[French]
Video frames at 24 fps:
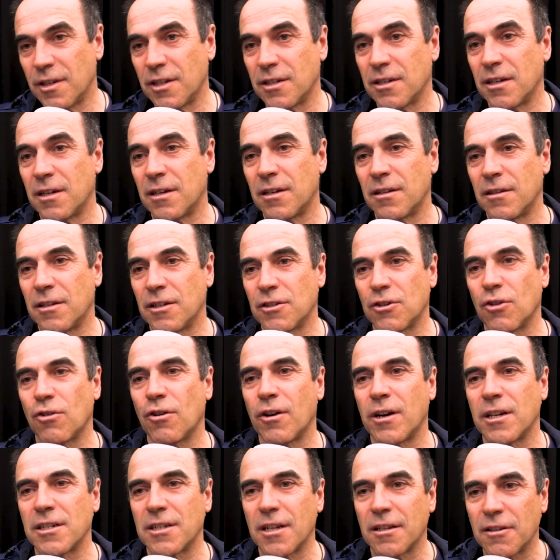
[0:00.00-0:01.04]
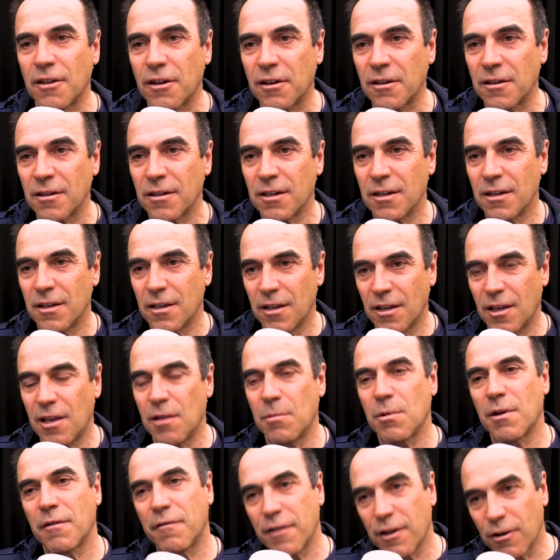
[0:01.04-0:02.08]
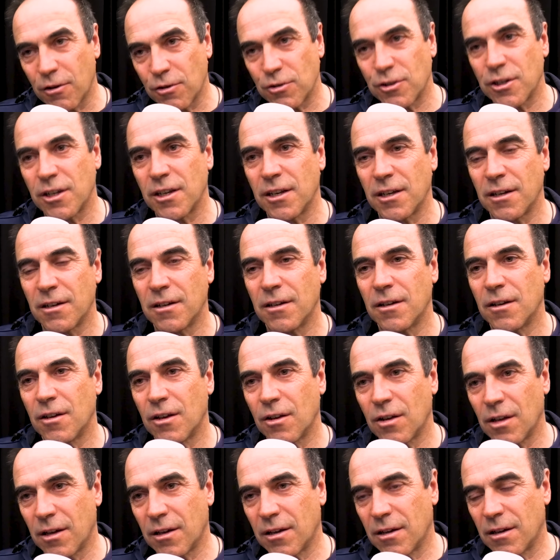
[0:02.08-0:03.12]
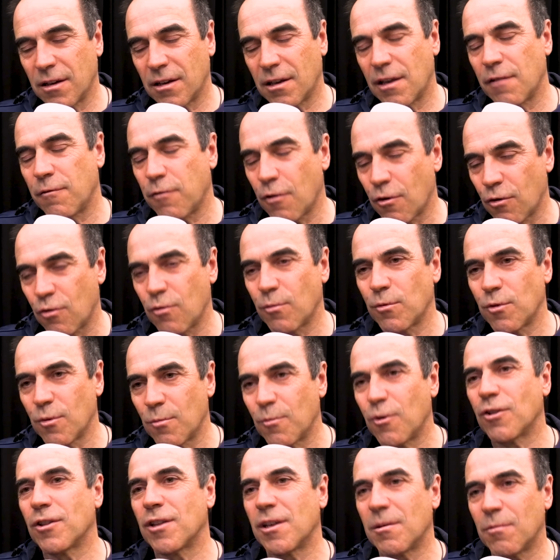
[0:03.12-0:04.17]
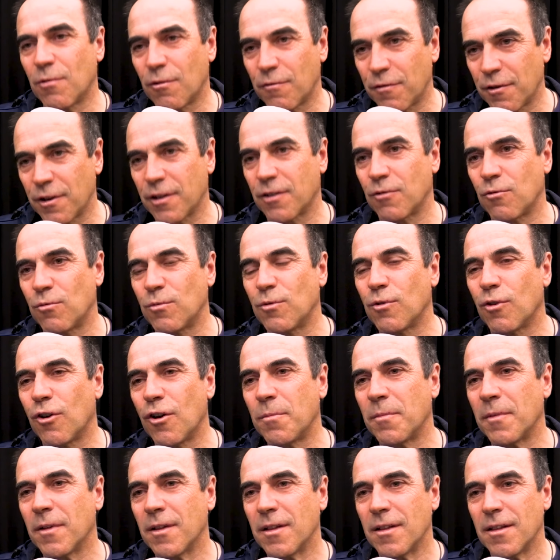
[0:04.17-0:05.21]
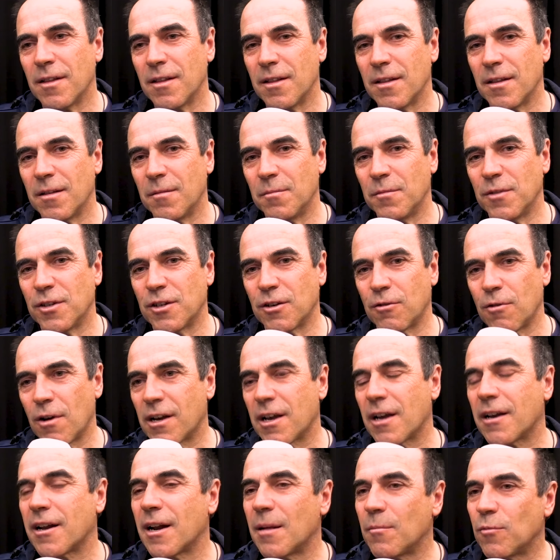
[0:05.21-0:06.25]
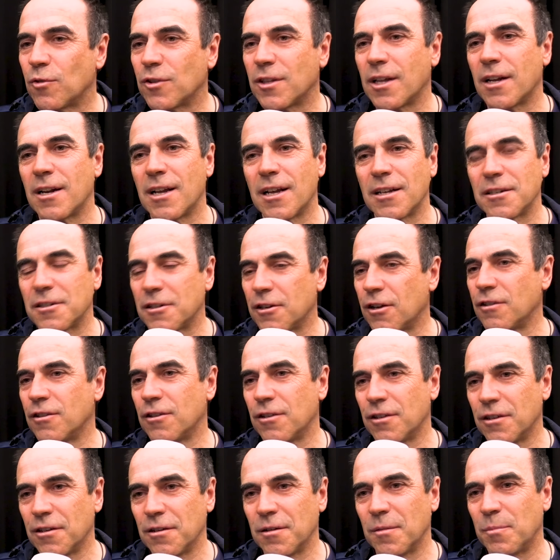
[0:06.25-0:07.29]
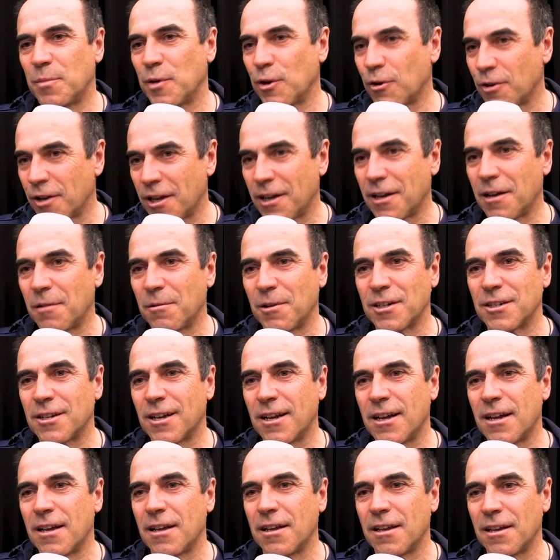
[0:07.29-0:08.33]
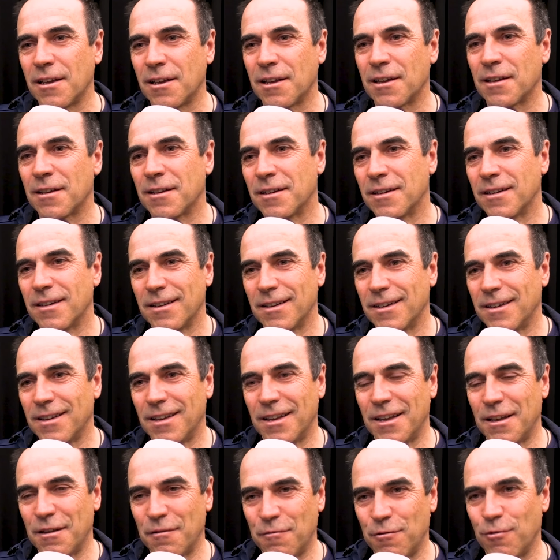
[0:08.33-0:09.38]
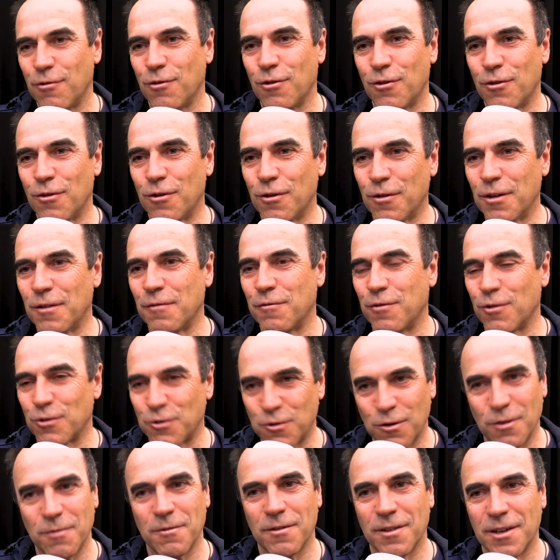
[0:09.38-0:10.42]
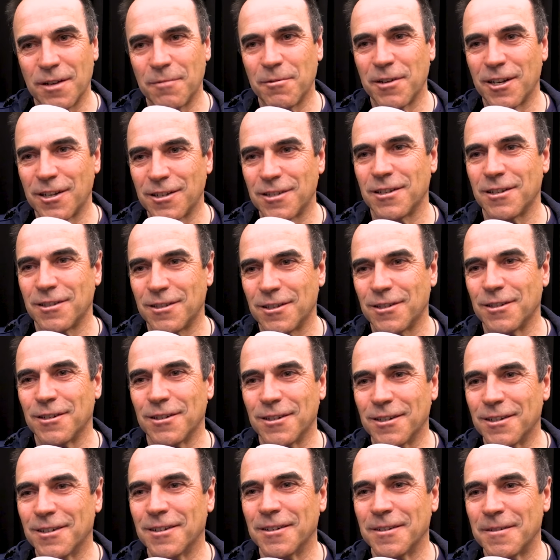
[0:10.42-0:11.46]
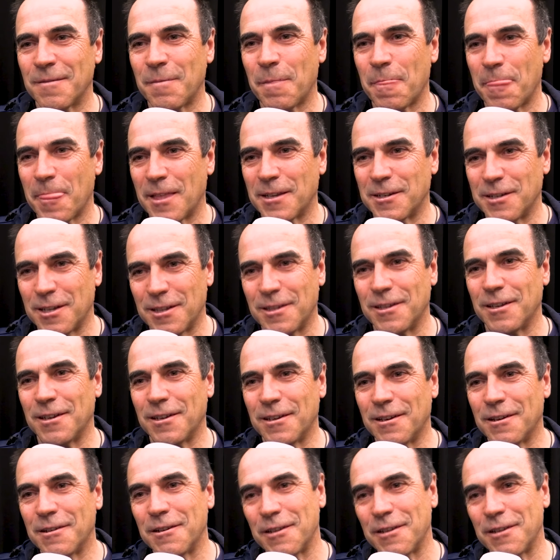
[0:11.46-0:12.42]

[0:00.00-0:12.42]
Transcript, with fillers: euh, des, organisateurs qui faire aussi, euh, qui font Coupe du Monde et ils vont faire Coupe d'Europe. Mais je crois que Clan Montana, c'est un des pionniers avec ça et, il, faut, suivre avec cette euh,